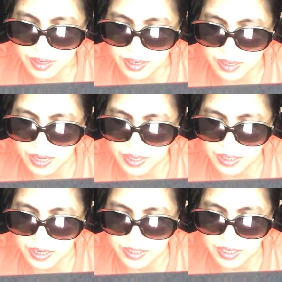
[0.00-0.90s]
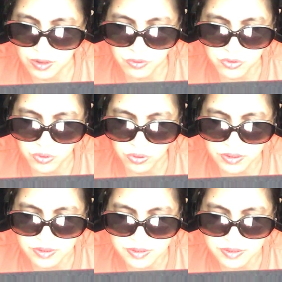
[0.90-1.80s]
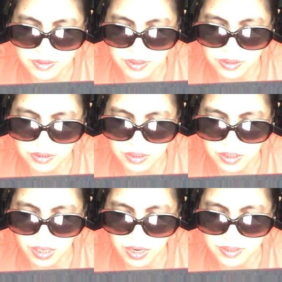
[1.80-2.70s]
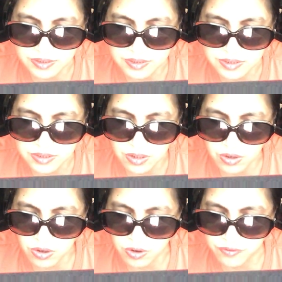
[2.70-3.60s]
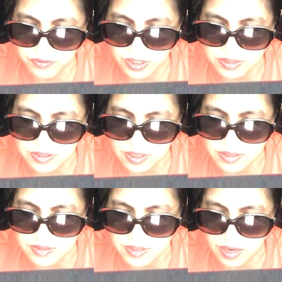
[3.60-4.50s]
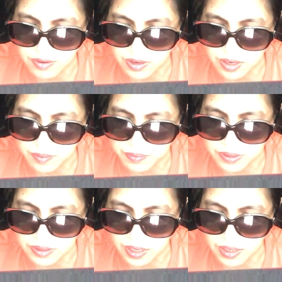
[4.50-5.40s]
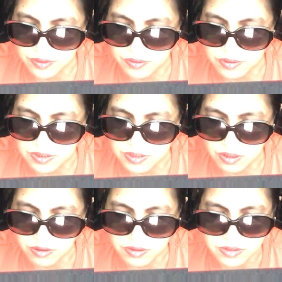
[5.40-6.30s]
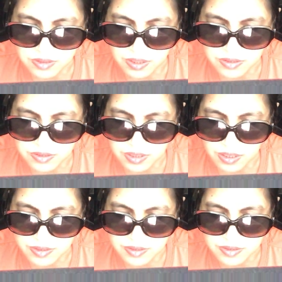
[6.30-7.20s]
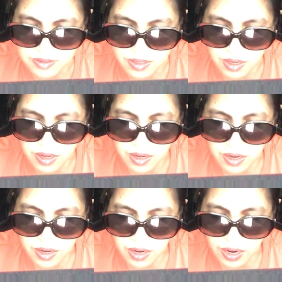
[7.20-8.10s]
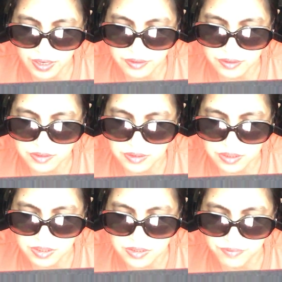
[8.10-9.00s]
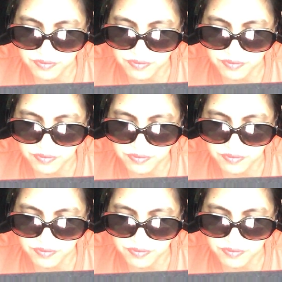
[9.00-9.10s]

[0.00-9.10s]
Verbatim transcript: Laika now joins the ranks of not just Sarah but other stars such as Ann Curtis,